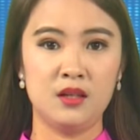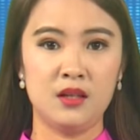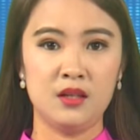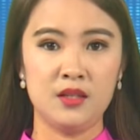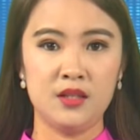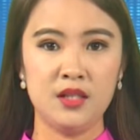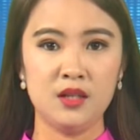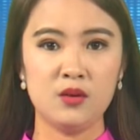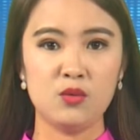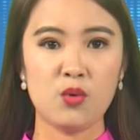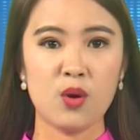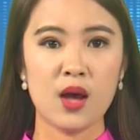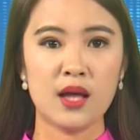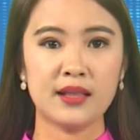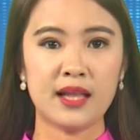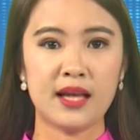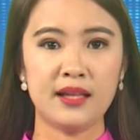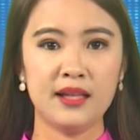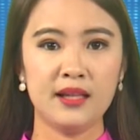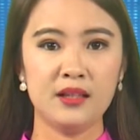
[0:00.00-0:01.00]
Chiều qua
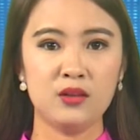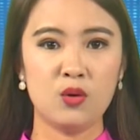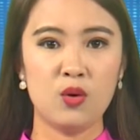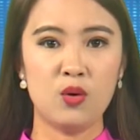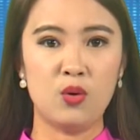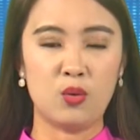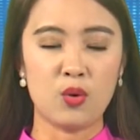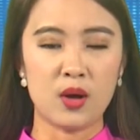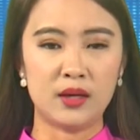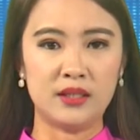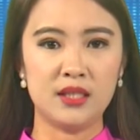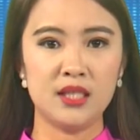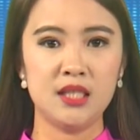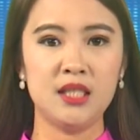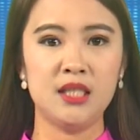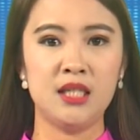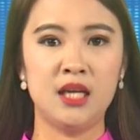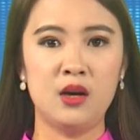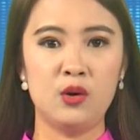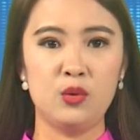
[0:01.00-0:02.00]
tại thành cổ Quảng
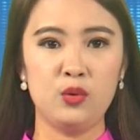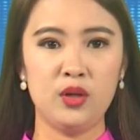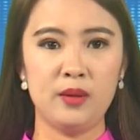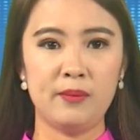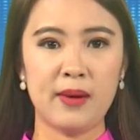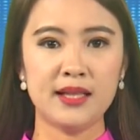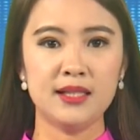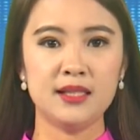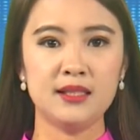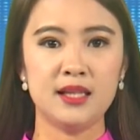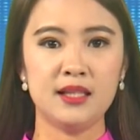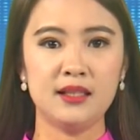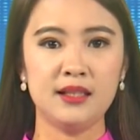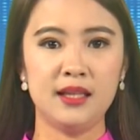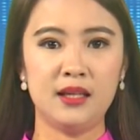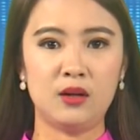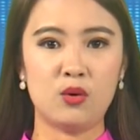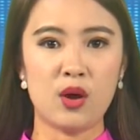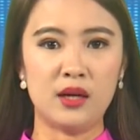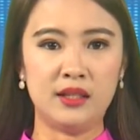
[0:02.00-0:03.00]
Trị, Ủy ban nhân dân
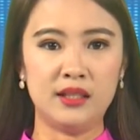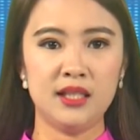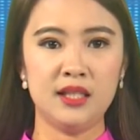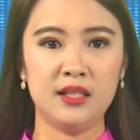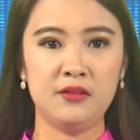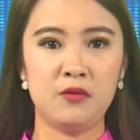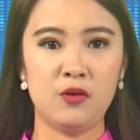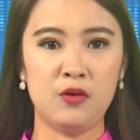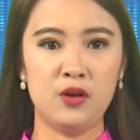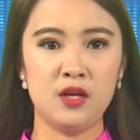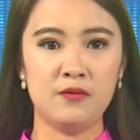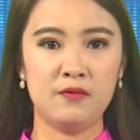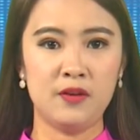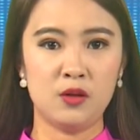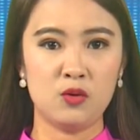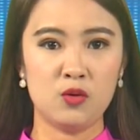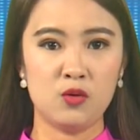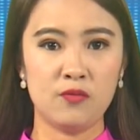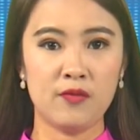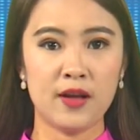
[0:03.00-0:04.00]
tỉnh Quảng Trị phối hợp với
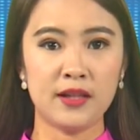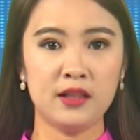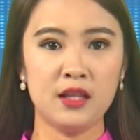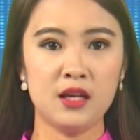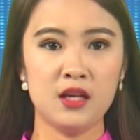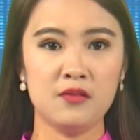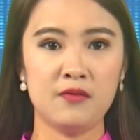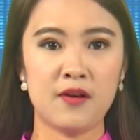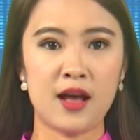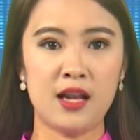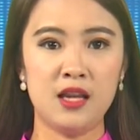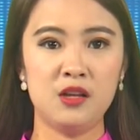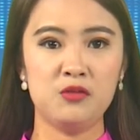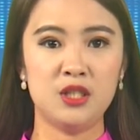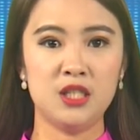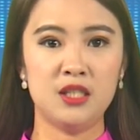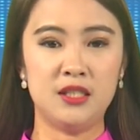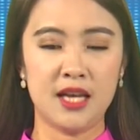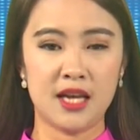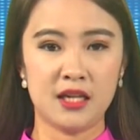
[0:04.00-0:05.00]
Cục Văn thư và Lưu
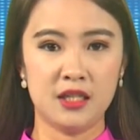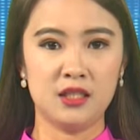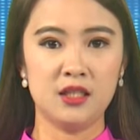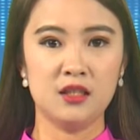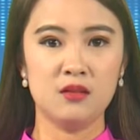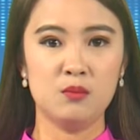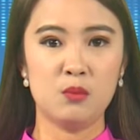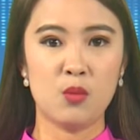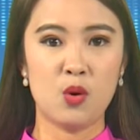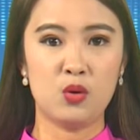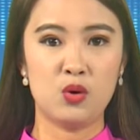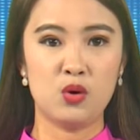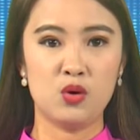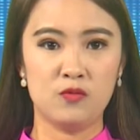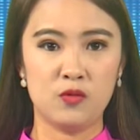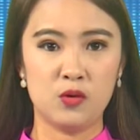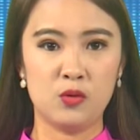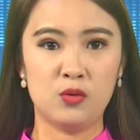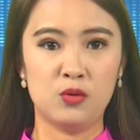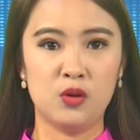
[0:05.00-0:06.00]
trữ Nhà nước, Bộ Nội
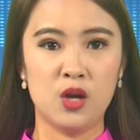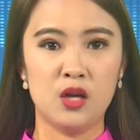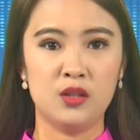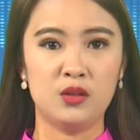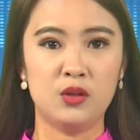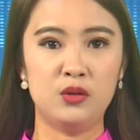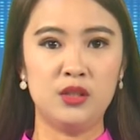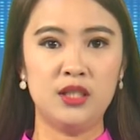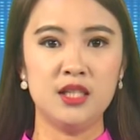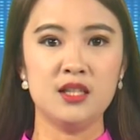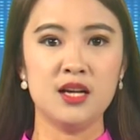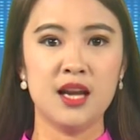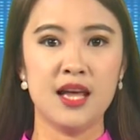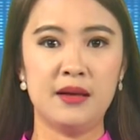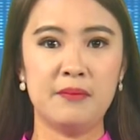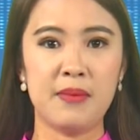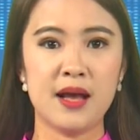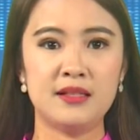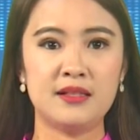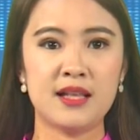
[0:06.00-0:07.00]
vụ tổ chức lễ
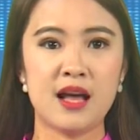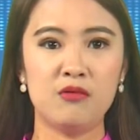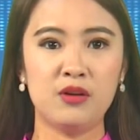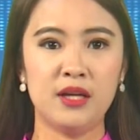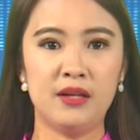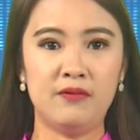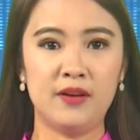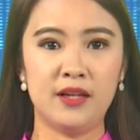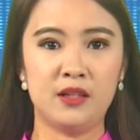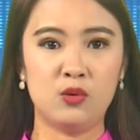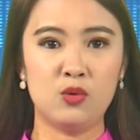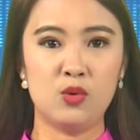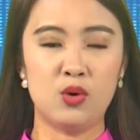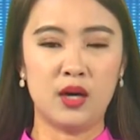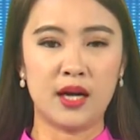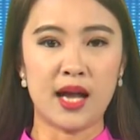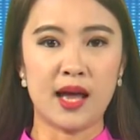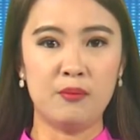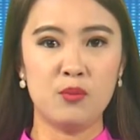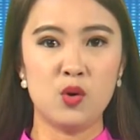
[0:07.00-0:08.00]
bàn giao kỷ vật của
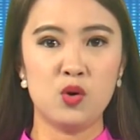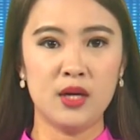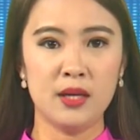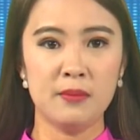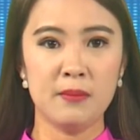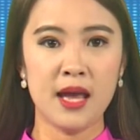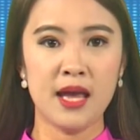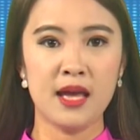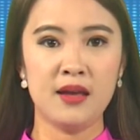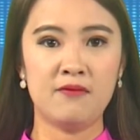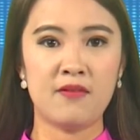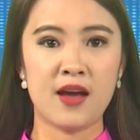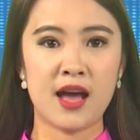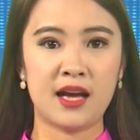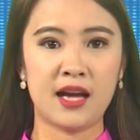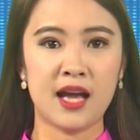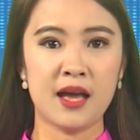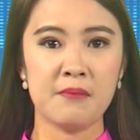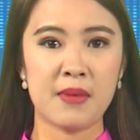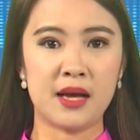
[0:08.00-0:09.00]
cán bộ đi bê và
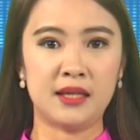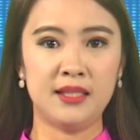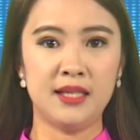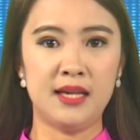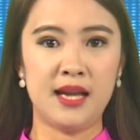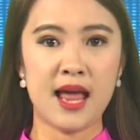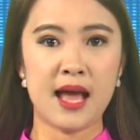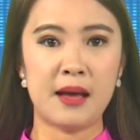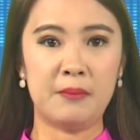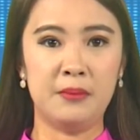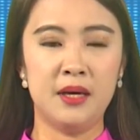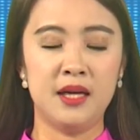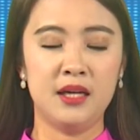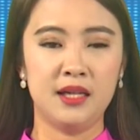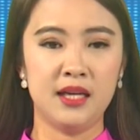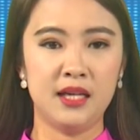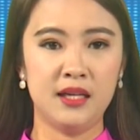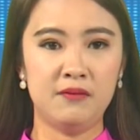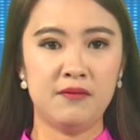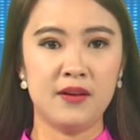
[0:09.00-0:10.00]
khai mạc triển lãm
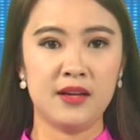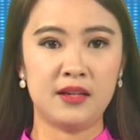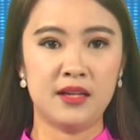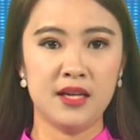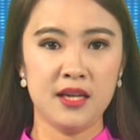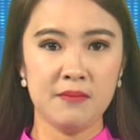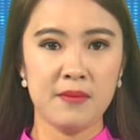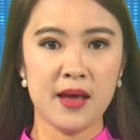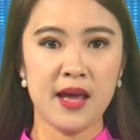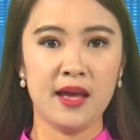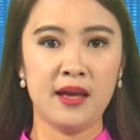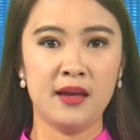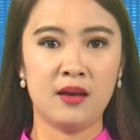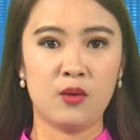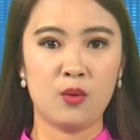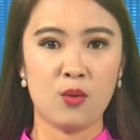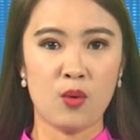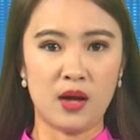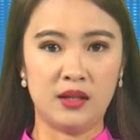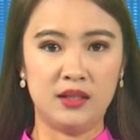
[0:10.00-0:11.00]
kỷ vật đi bê,
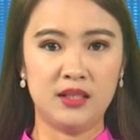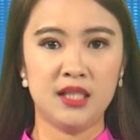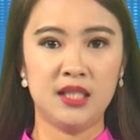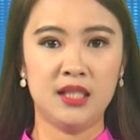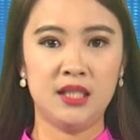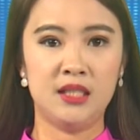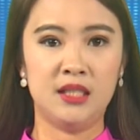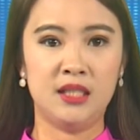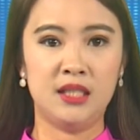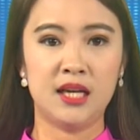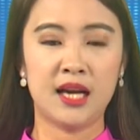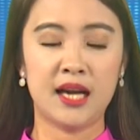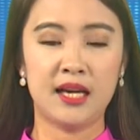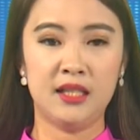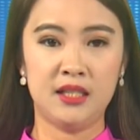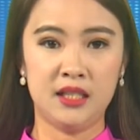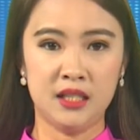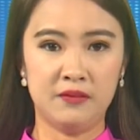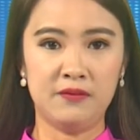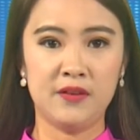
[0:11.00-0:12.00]
Quảng Trị ngày
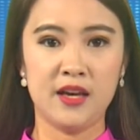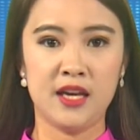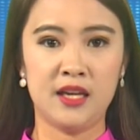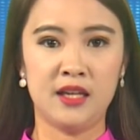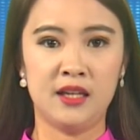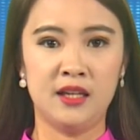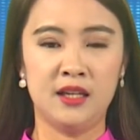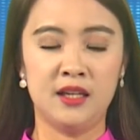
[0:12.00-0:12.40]
trở về.